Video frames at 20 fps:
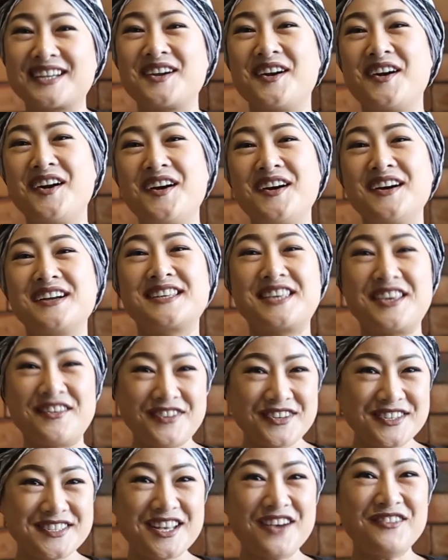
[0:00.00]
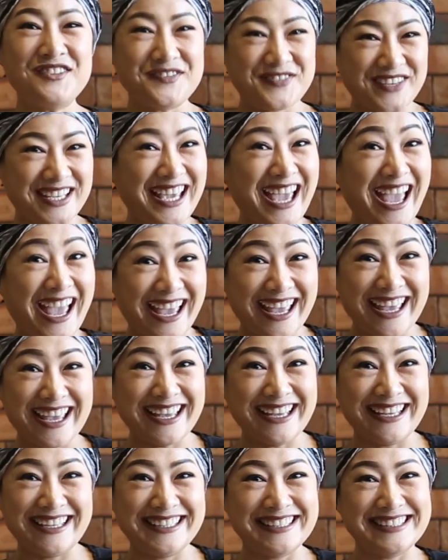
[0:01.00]
ก็ give yourself a big
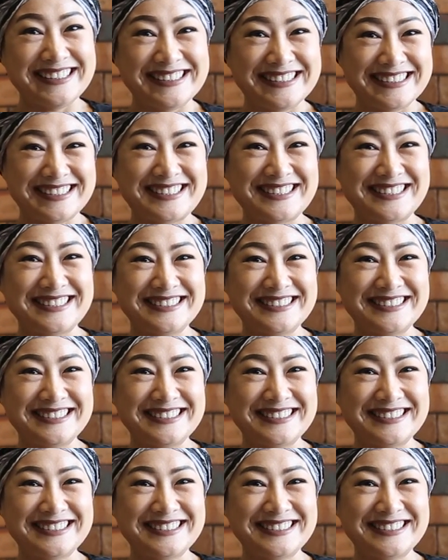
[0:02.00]
hand